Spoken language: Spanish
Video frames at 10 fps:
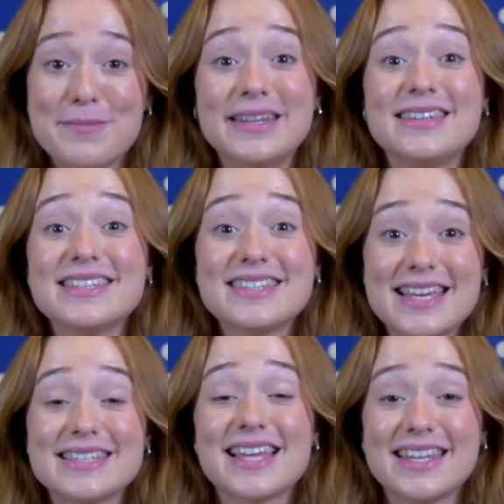
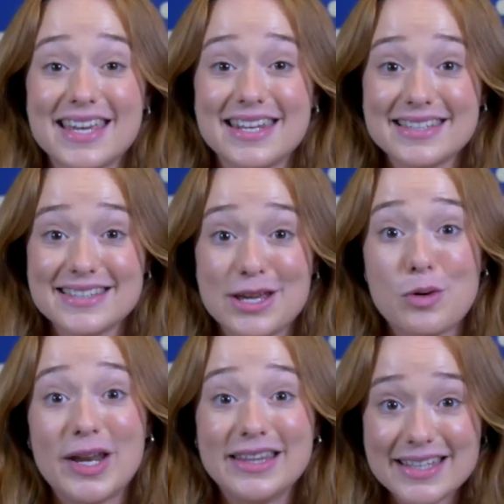26 talleres y
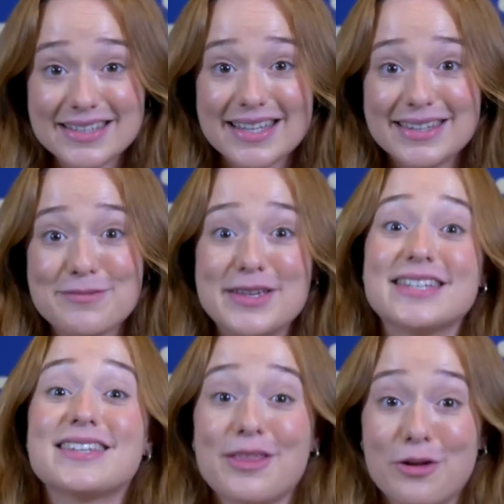47
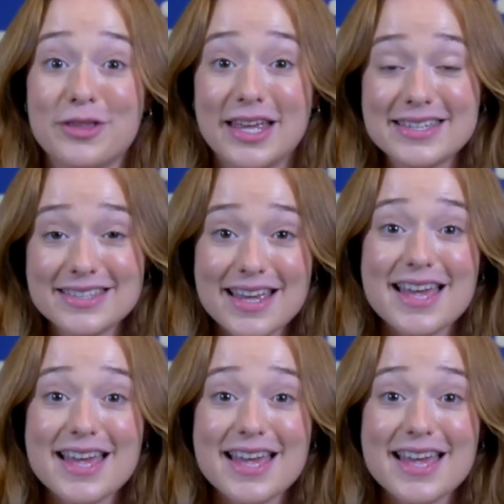mesas redondas,